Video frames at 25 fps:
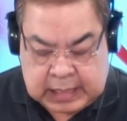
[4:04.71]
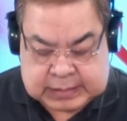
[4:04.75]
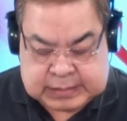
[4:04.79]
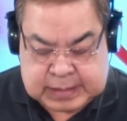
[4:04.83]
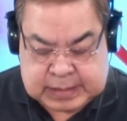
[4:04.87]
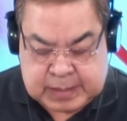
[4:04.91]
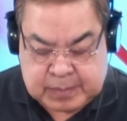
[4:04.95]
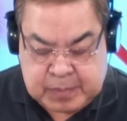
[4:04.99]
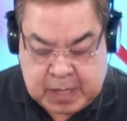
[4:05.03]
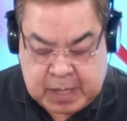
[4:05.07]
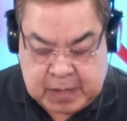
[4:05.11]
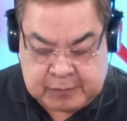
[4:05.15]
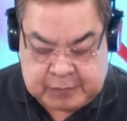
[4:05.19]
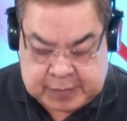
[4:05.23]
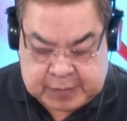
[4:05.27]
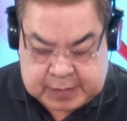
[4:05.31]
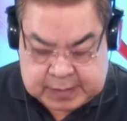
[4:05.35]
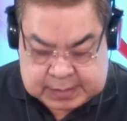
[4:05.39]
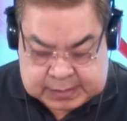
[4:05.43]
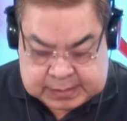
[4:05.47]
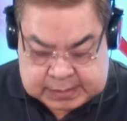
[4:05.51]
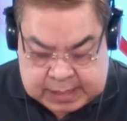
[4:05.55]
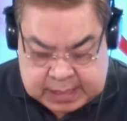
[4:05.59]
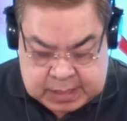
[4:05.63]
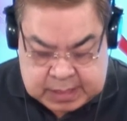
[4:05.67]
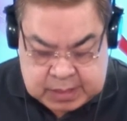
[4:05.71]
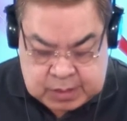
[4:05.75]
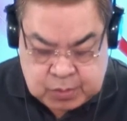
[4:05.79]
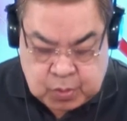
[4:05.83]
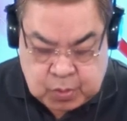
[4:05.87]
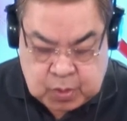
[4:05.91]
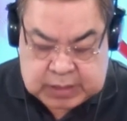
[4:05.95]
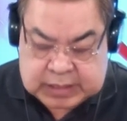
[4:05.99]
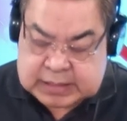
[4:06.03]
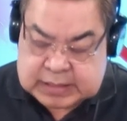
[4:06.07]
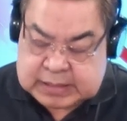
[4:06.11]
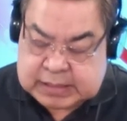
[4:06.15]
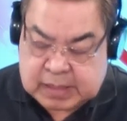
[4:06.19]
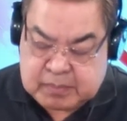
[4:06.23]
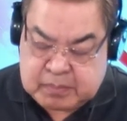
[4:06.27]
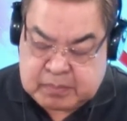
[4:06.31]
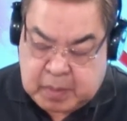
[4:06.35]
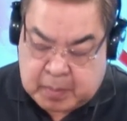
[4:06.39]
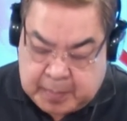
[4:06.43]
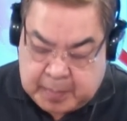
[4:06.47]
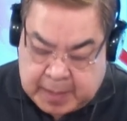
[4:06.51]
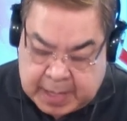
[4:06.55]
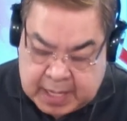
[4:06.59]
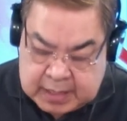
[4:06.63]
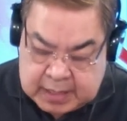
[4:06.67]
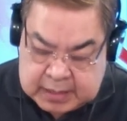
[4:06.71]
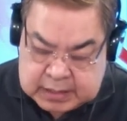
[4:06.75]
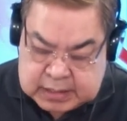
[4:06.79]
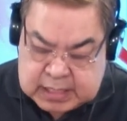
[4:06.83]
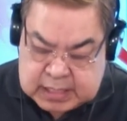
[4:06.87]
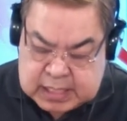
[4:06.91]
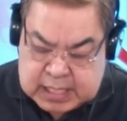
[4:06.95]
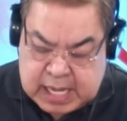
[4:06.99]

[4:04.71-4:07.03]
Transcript: at ng mga fariseyo ang isang babae